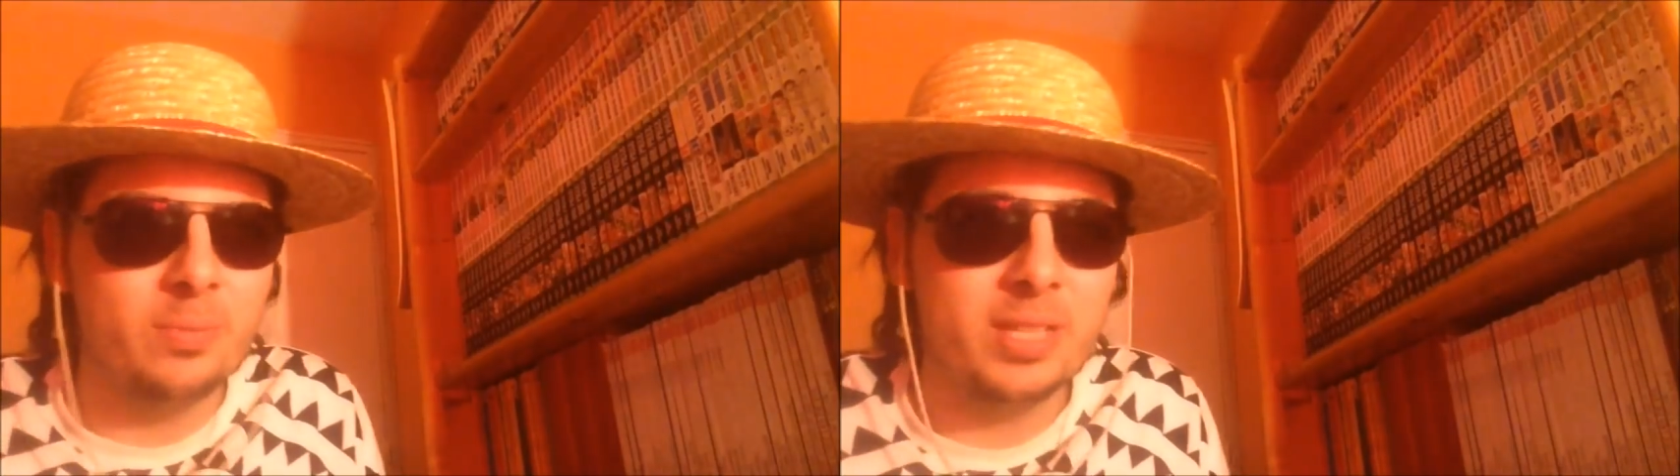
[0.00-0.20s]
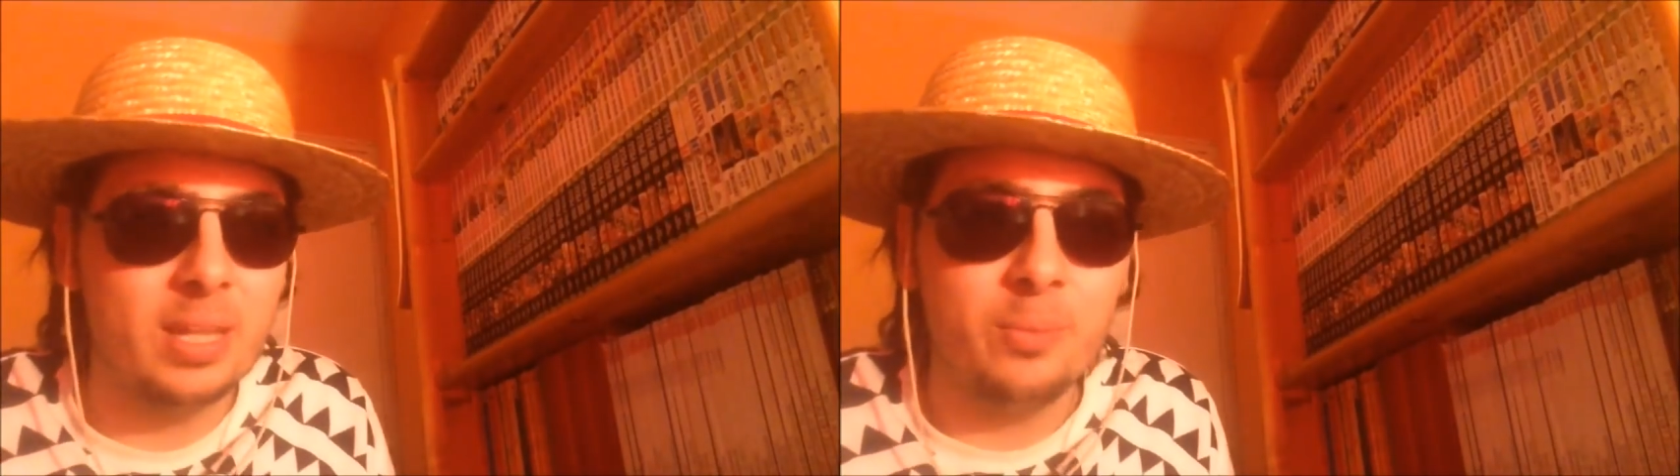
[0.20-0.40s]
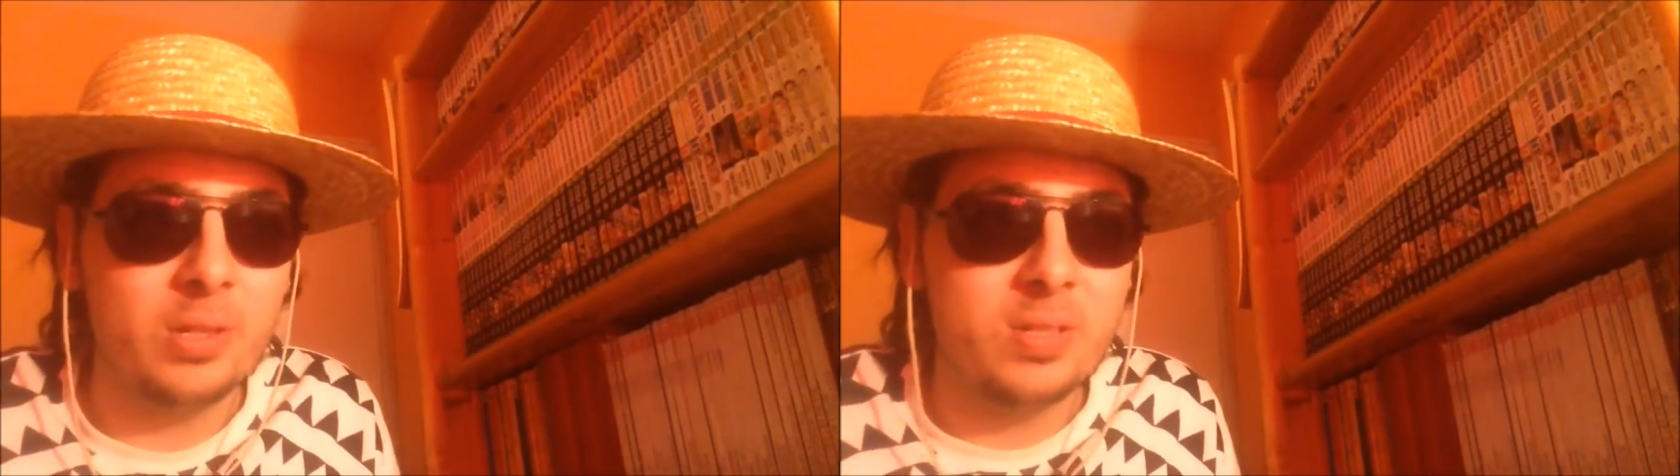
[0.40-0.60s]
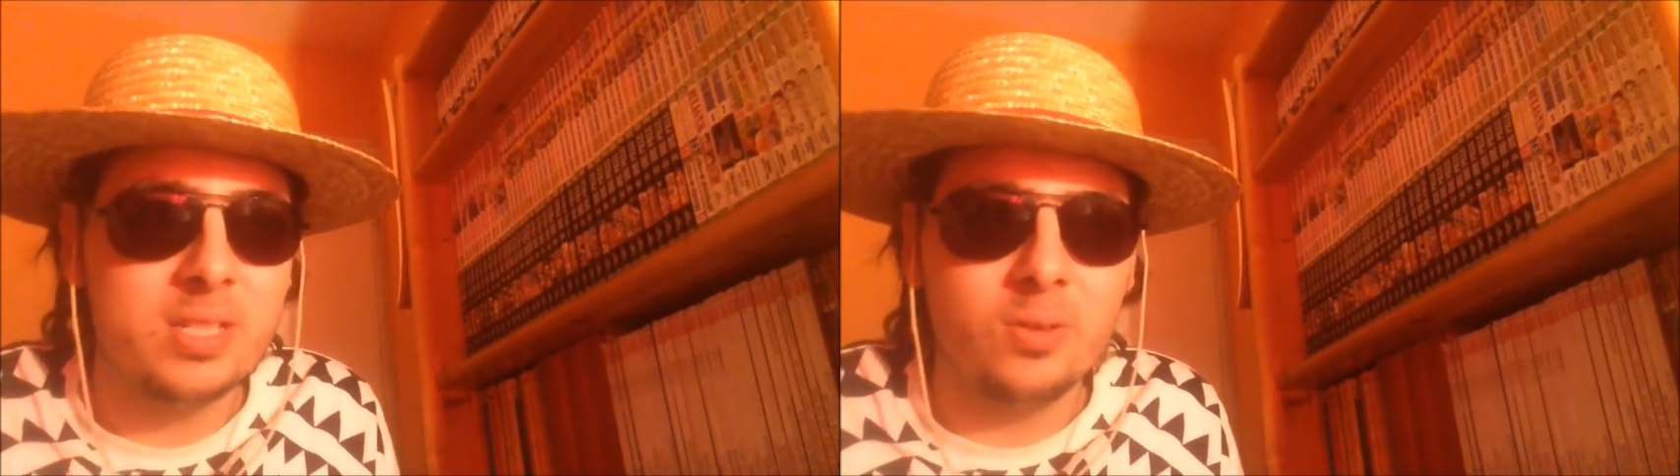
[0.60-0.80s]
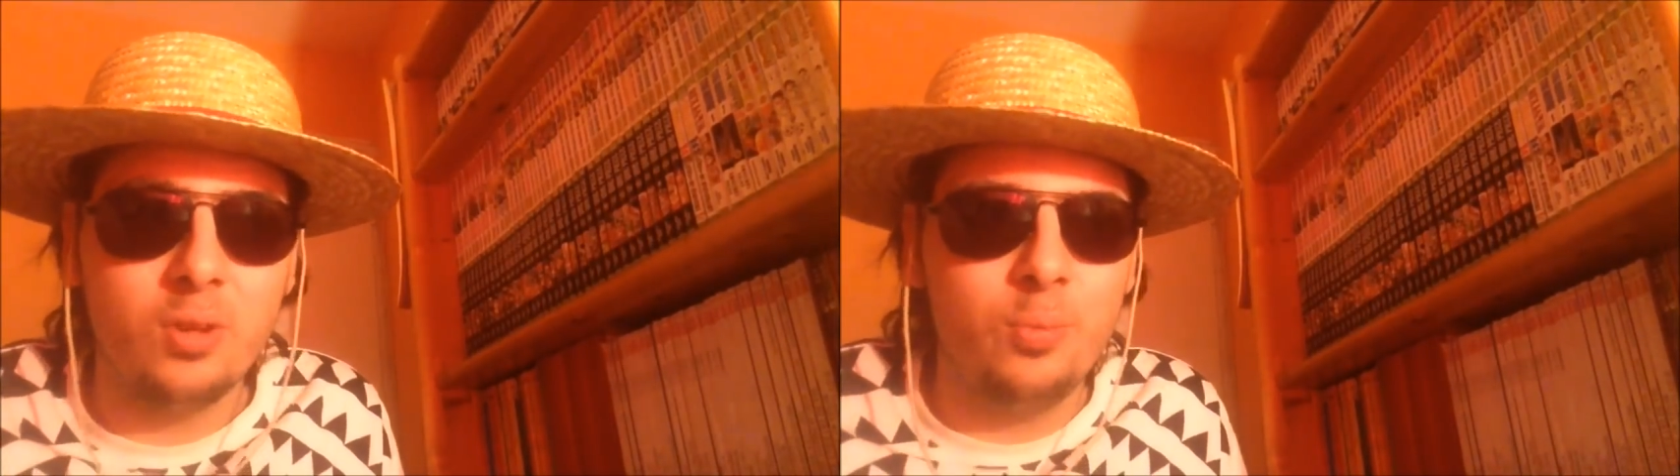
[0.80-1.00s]
donc peut-être un
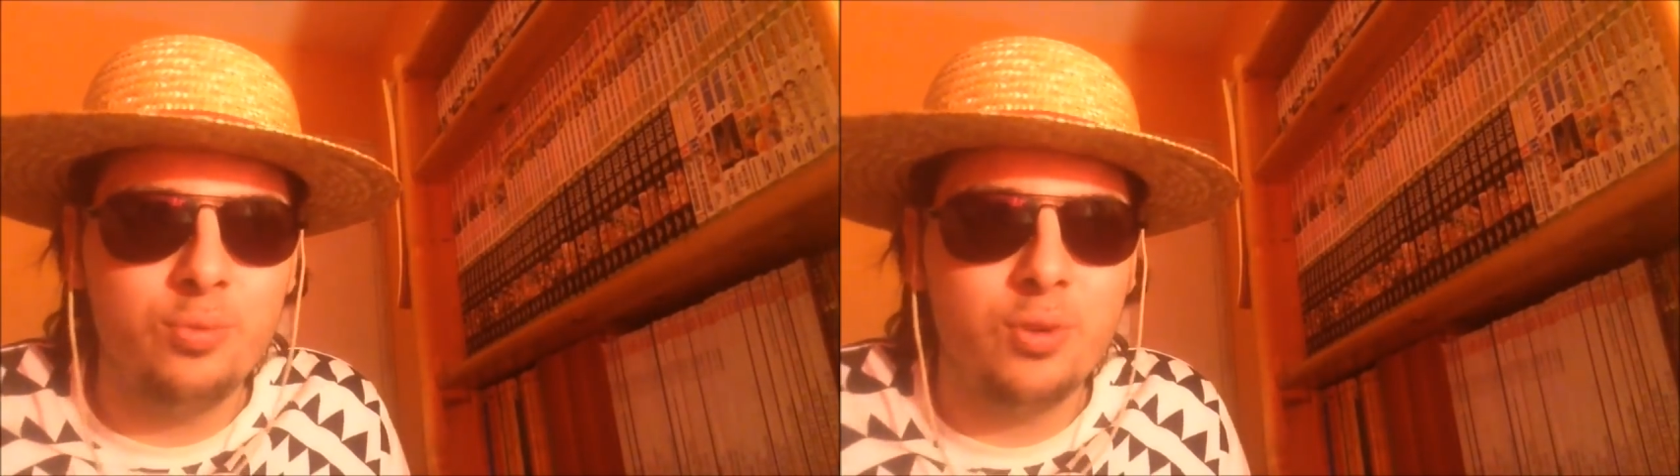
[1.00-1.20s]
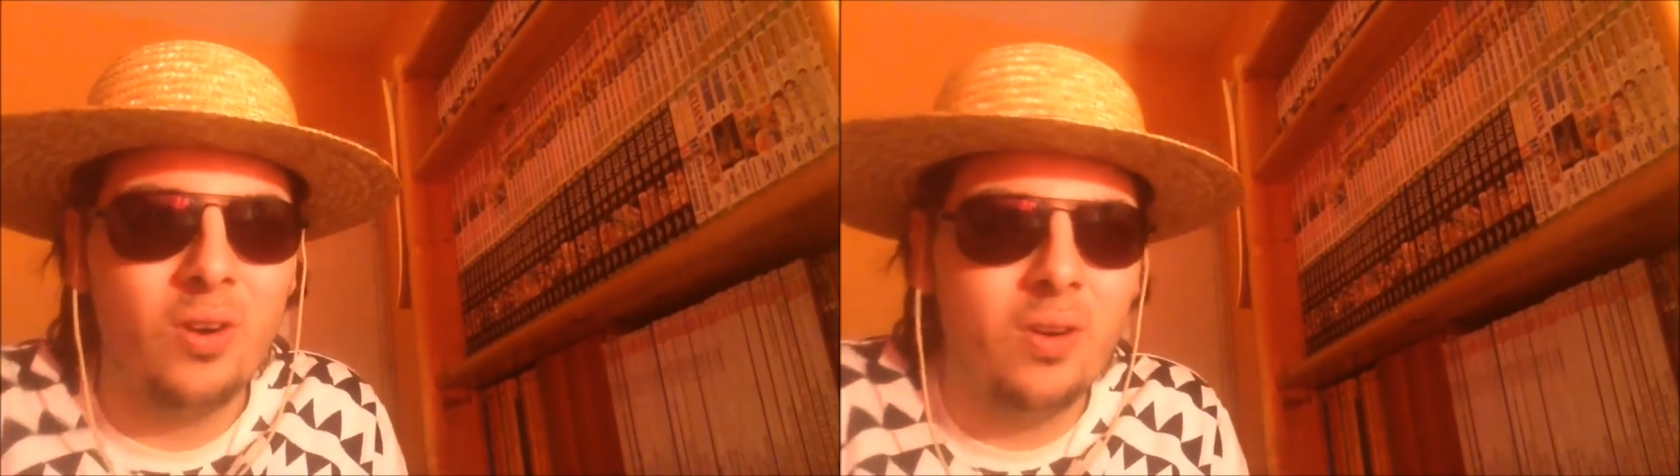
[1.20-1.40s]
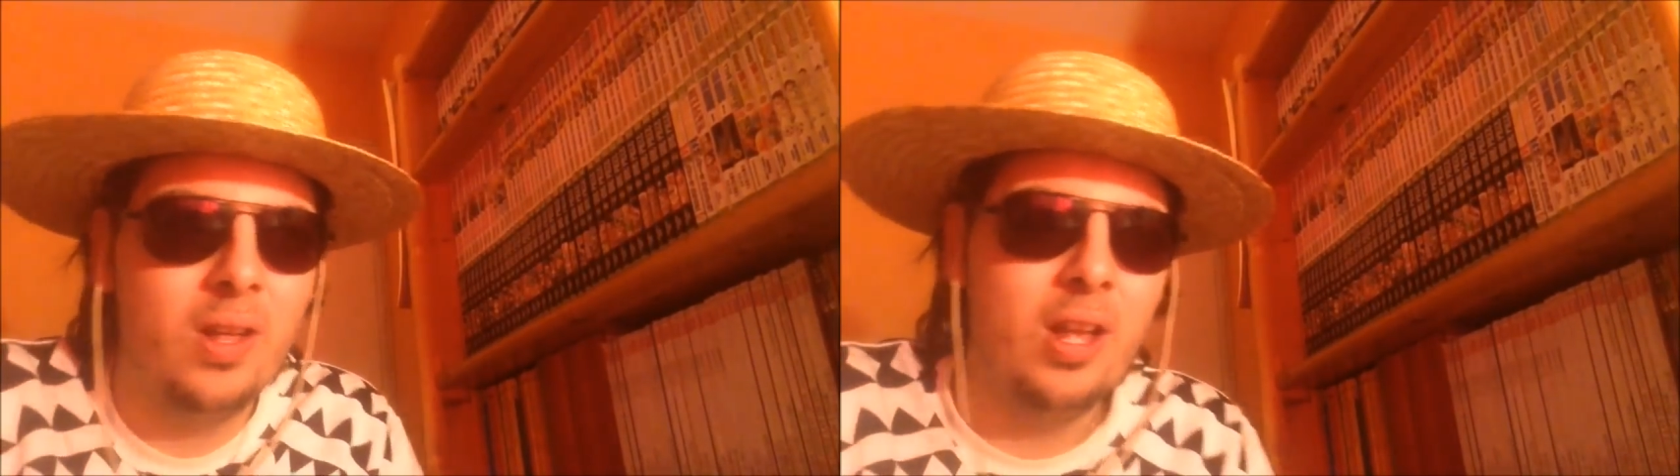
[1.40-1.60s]
potentiel encore plus grand,